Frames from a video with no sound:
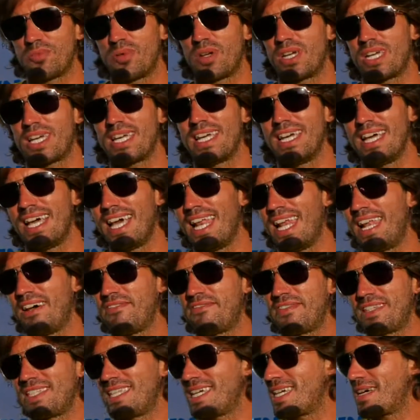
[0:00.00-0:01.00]
poi la
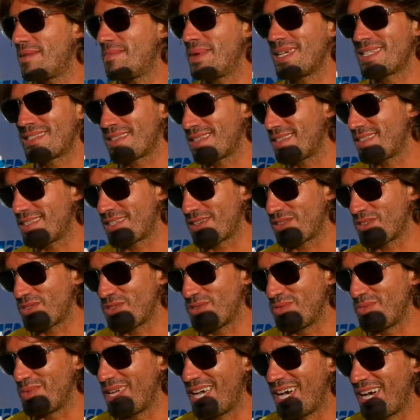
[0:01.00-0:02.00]
fatica passa in
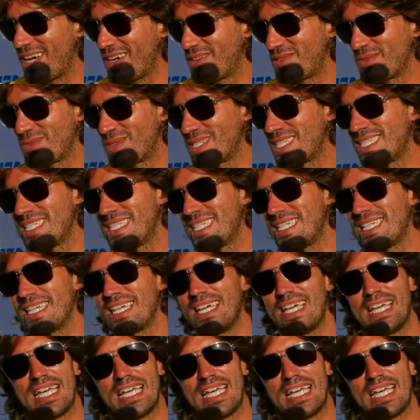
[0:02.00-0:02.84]
secondo piano, quindi